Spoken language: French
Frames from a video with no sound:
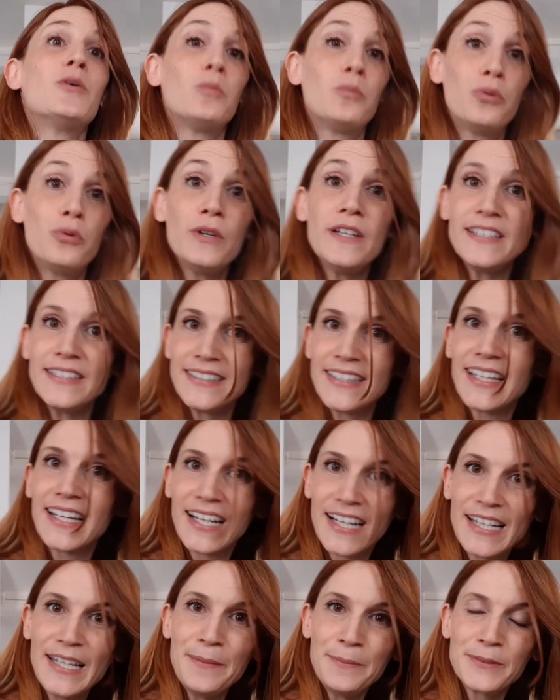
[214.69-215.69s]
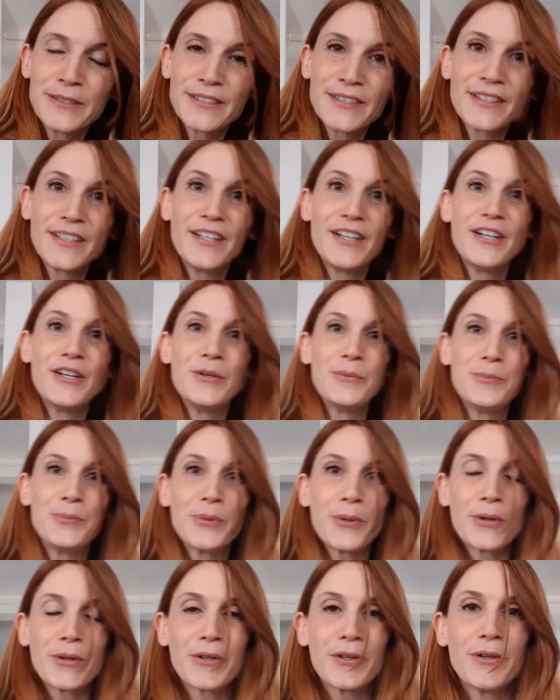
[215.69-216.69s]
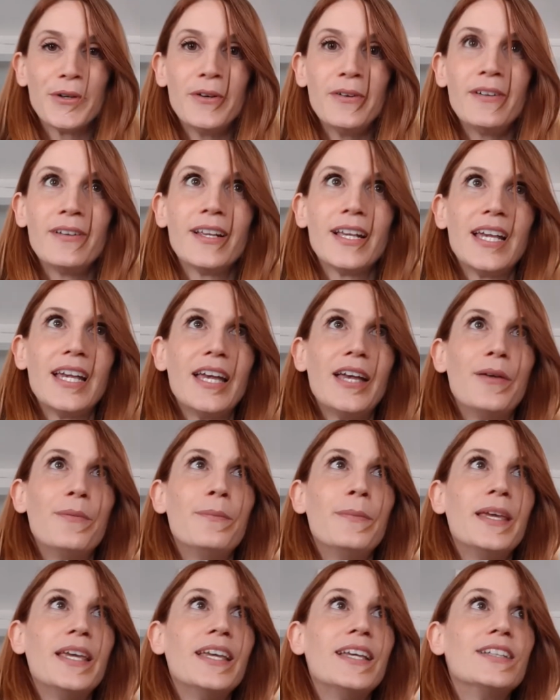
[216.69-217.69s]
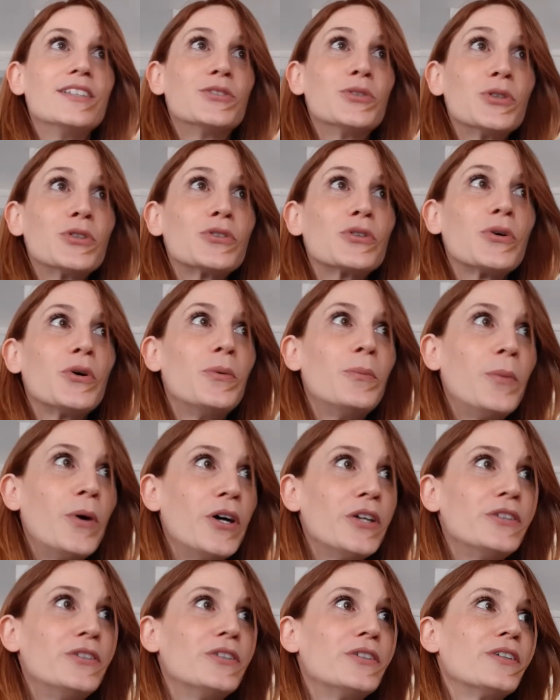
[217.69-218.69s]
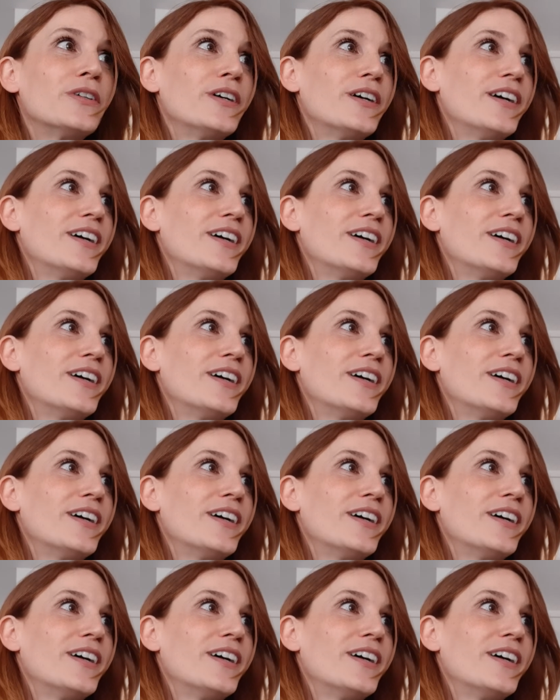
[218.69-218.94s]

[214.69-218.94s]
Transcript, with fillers: puis s'éclipse pour que mes autres modes